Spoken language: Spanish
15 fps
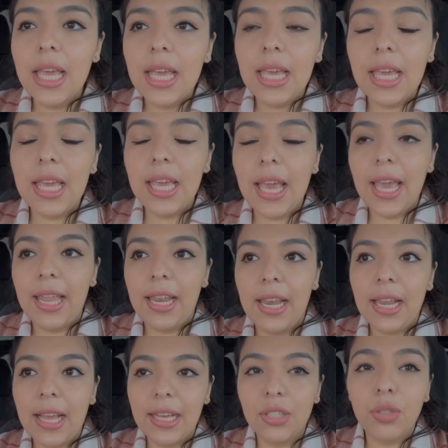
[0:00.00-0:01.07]
Y en
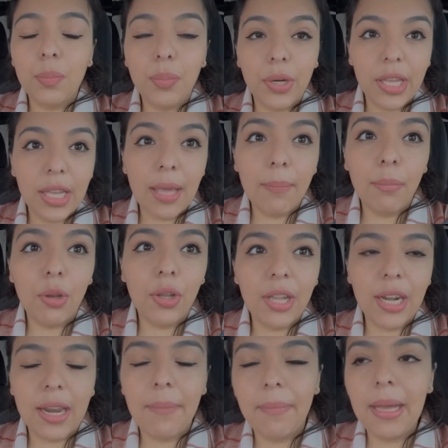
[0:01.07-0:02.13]
el caso, por ejemplo, de
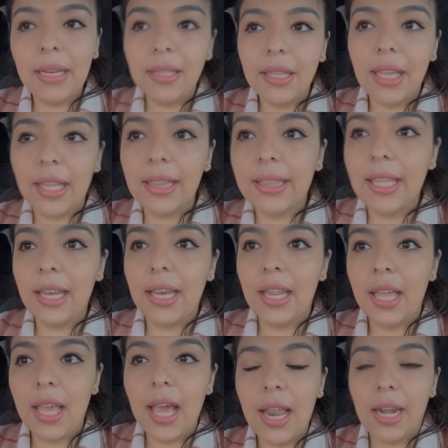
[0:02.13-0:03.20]
Ramán, que él
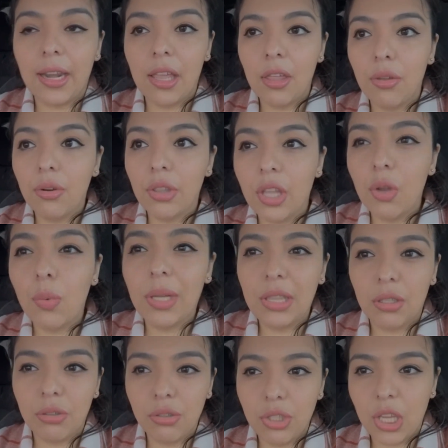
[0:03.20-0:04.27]
tiene alrededor de
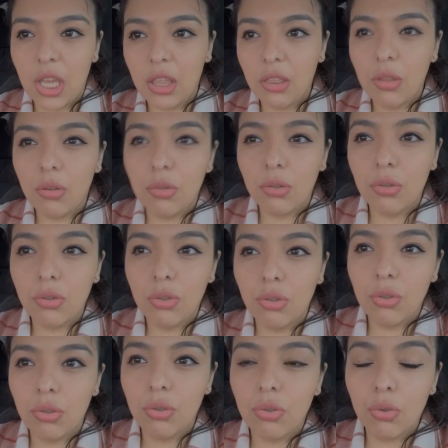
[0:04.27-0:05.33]

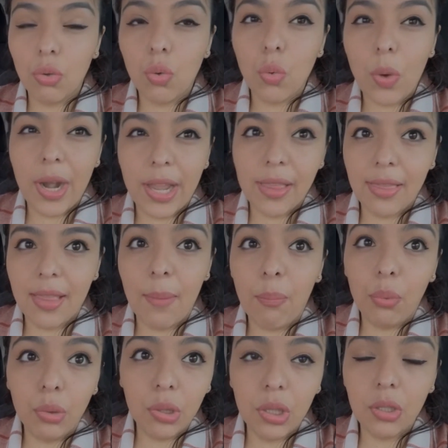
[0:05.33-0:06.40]
440
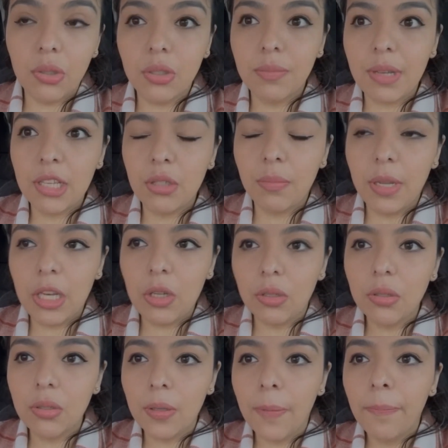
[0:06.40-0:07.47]
puntos más o menos
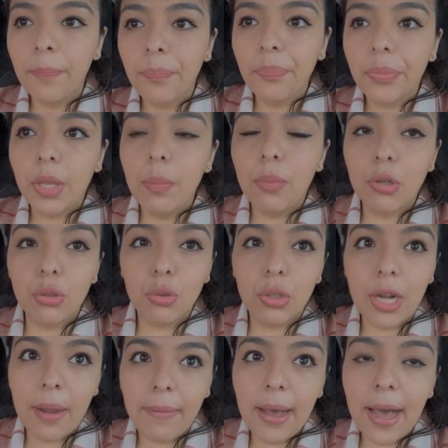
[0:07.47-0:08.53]
por su
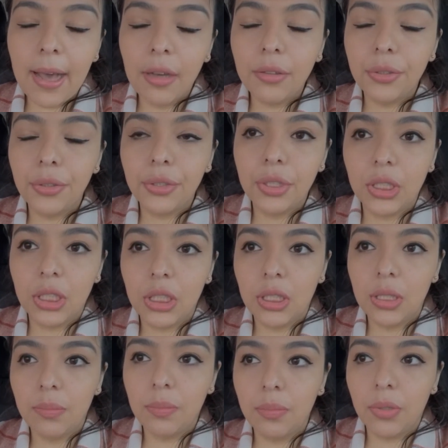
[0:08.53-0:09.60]
trabajo y
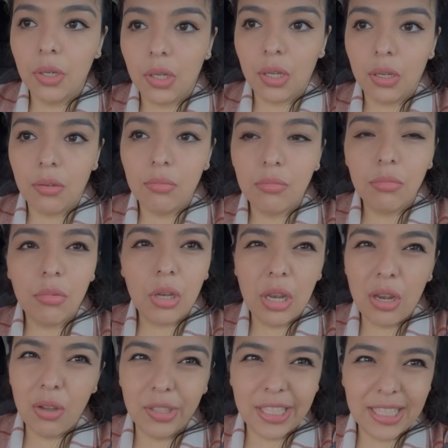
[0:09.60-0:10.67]
por
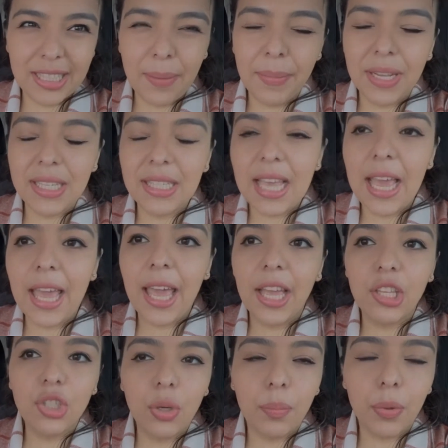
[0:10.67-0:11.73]
los exámenes que ha
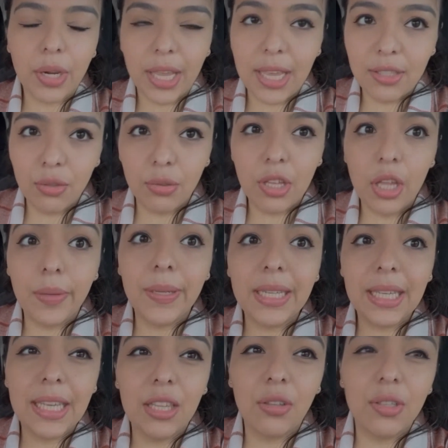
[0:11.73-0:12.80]
hecho, porque ha estudiado
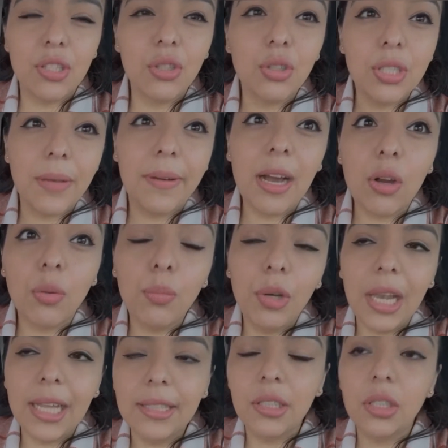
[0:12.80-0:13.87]
aquí, todo eso se va
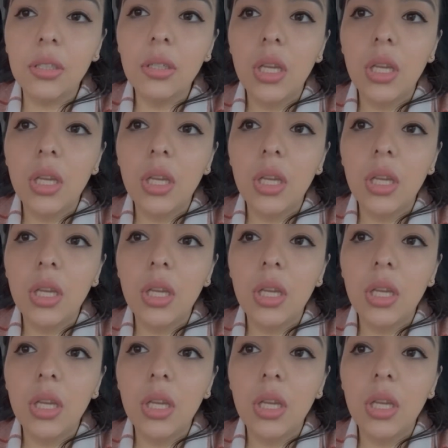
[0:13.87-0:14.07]
acumulando